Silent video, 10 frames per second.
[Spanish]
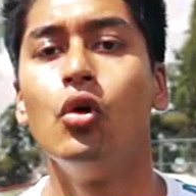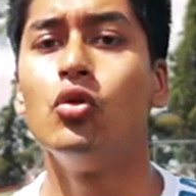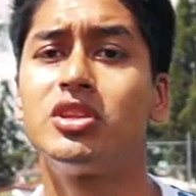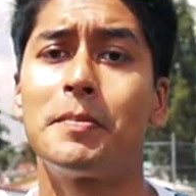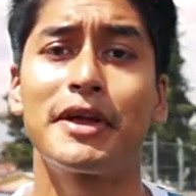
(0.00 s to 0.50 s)

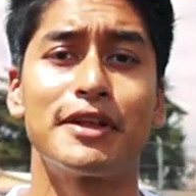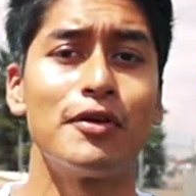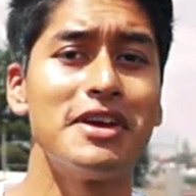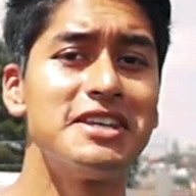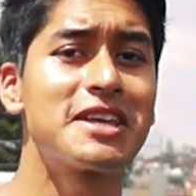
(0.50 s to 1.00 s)
Un tip que te
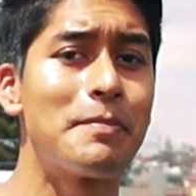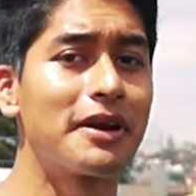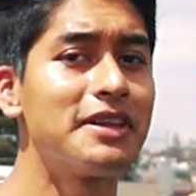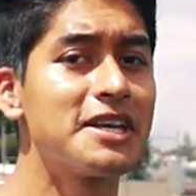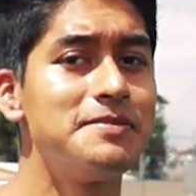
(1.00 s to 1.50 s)
doy es que
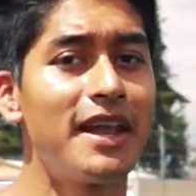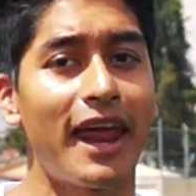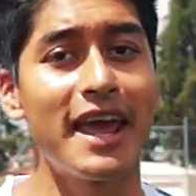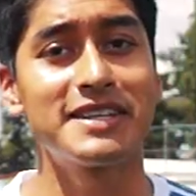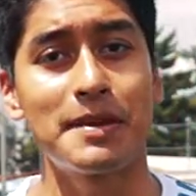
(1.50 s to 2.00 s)
practiques bien
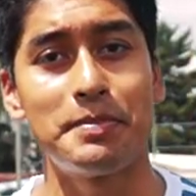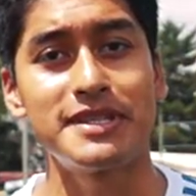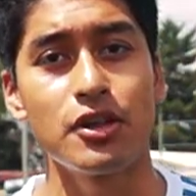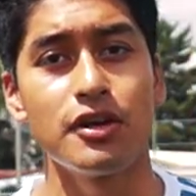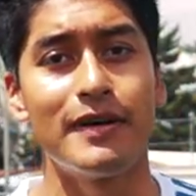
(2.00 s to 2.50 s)
este
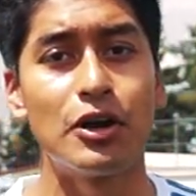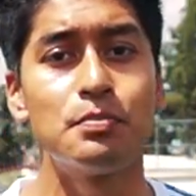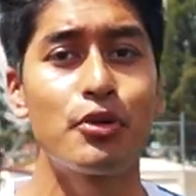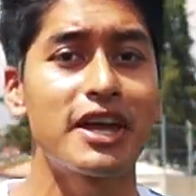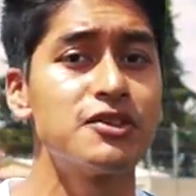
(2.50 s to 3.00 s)
pisado de balón
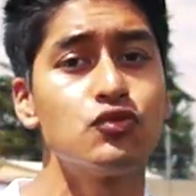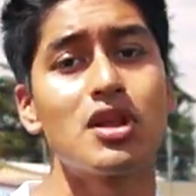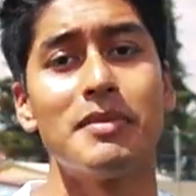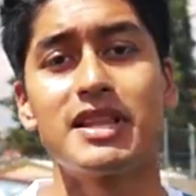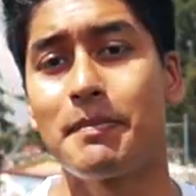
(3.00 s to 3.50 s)
porque es
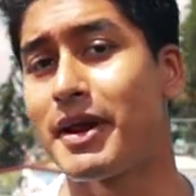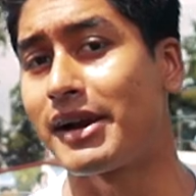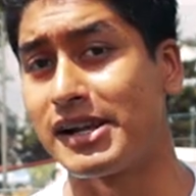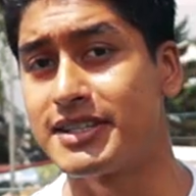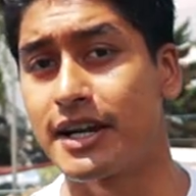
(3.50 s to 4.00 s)
fundamental para
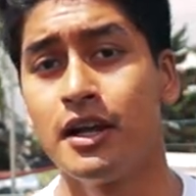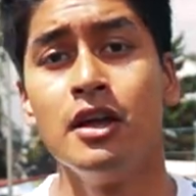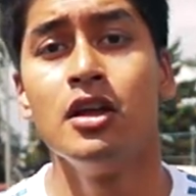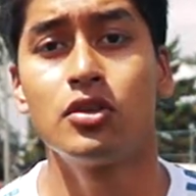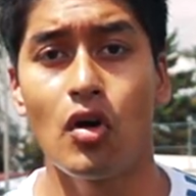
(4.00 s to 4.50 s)
realizar
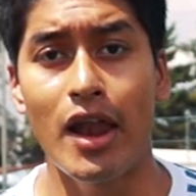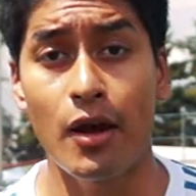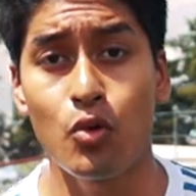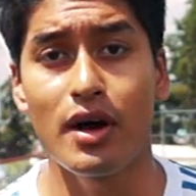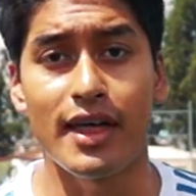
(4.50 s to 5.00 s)
toda la
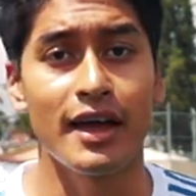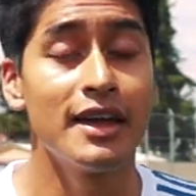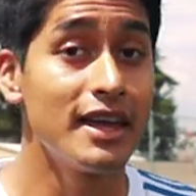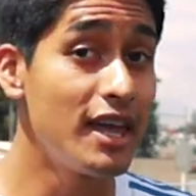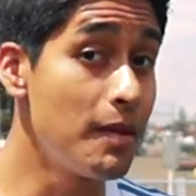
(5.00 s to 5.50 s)
jugada.
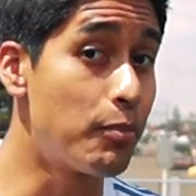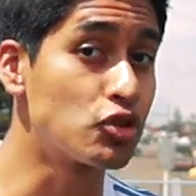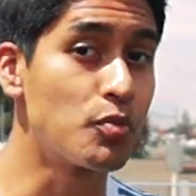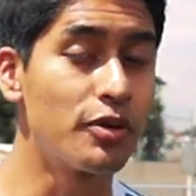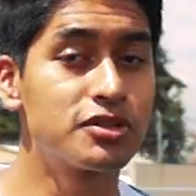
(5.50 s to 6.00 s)
Y por
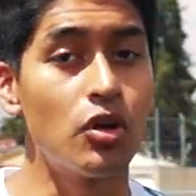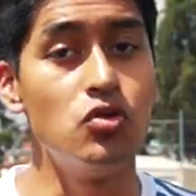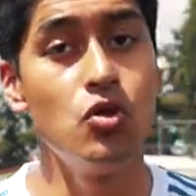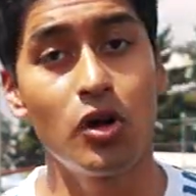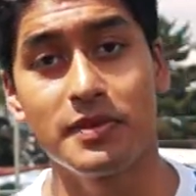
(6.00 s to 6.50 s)
supuesto
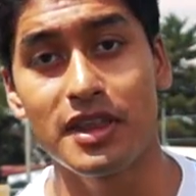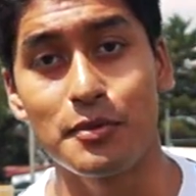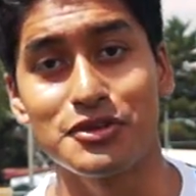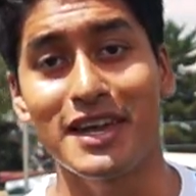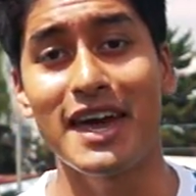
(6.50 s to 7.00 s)
no
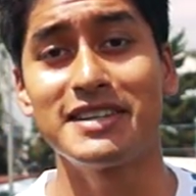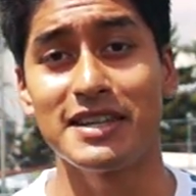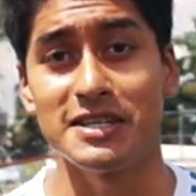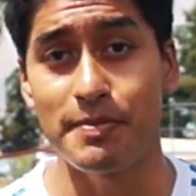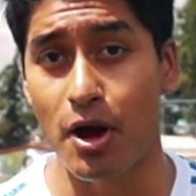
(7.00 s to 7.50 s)
olvidemos ese
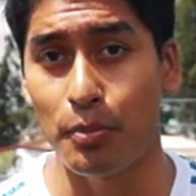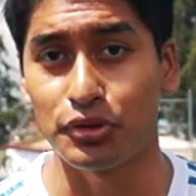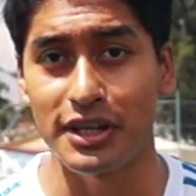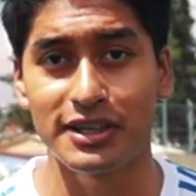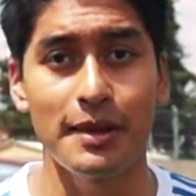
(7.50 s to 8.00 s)
disparo
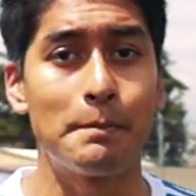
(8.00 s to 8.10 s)
potente,